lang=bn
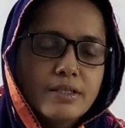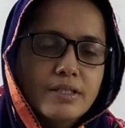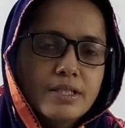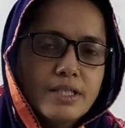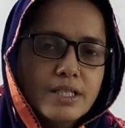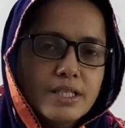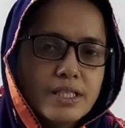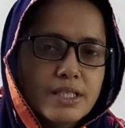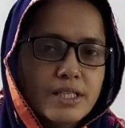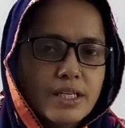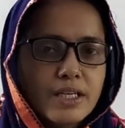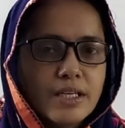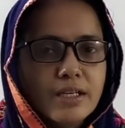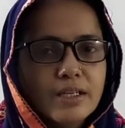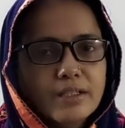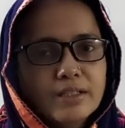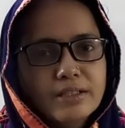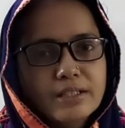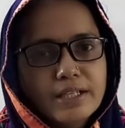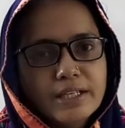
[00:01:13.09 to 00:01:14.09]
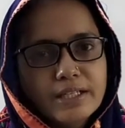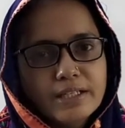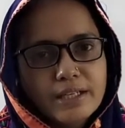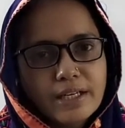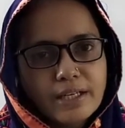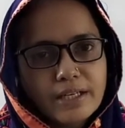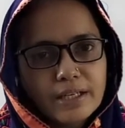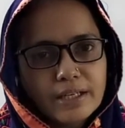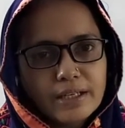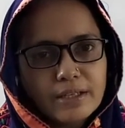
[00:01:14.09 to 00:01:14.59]
চিকিৎসা দিয়ে
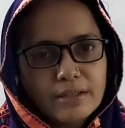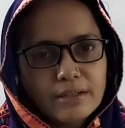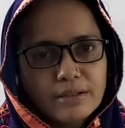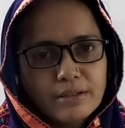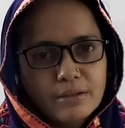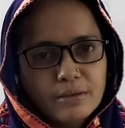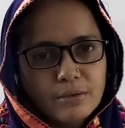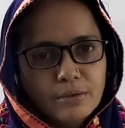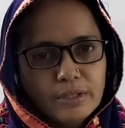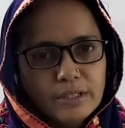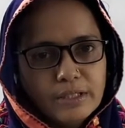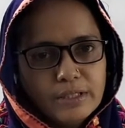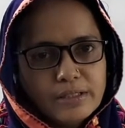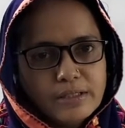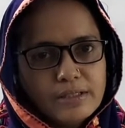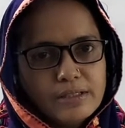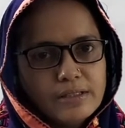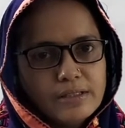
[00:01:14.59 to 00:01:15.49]
থাকে রুগীর